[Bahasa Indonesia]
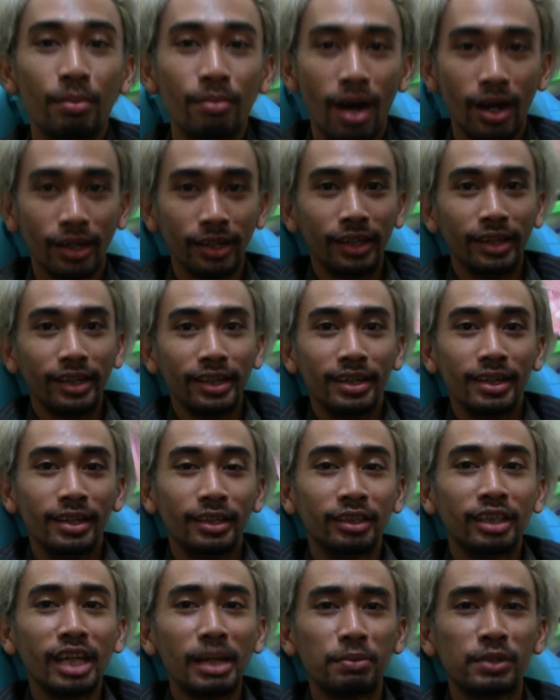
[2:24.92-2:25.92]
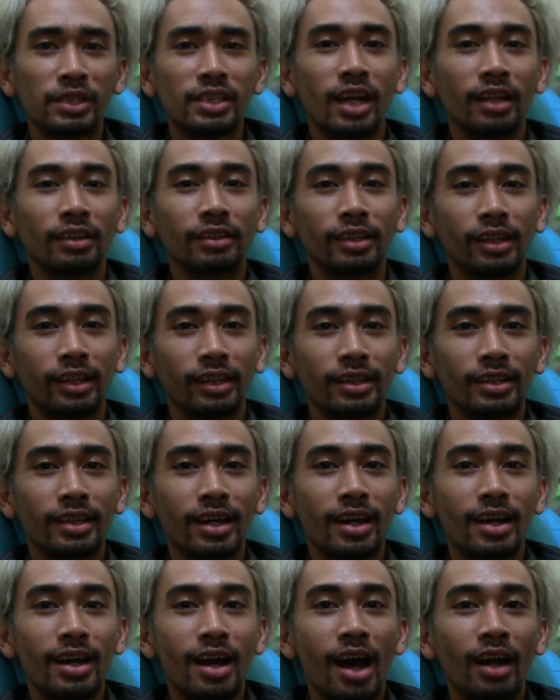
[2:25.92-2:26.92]
membagi tips dan
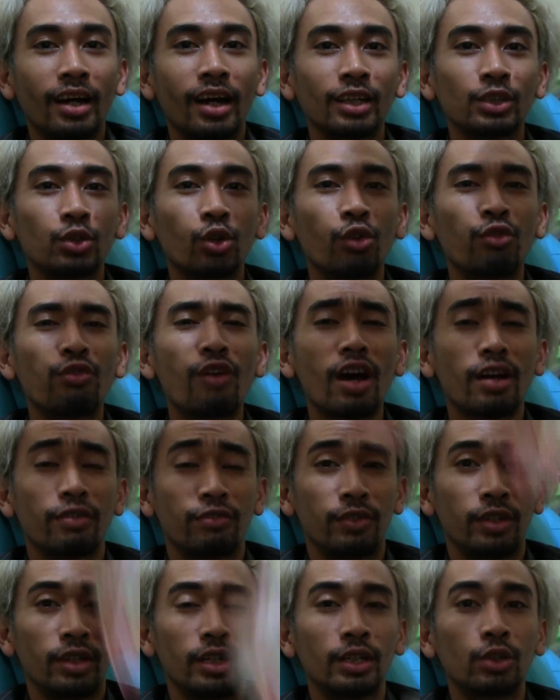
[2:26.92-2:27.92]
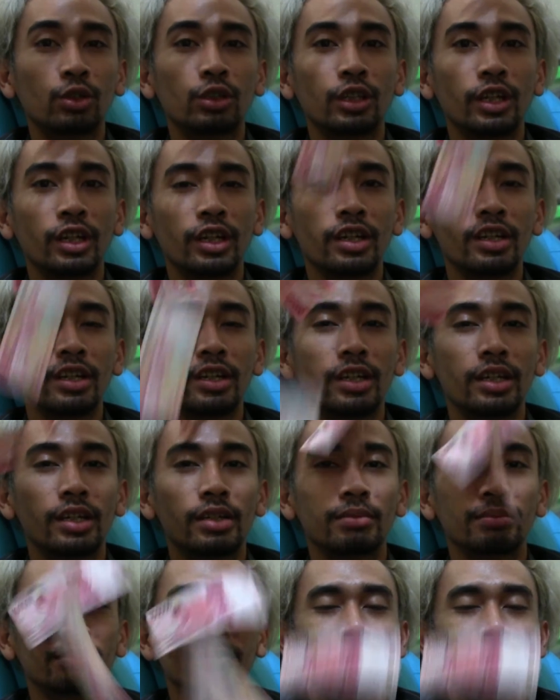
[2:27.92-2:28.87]
triknya agar survive di industri ini.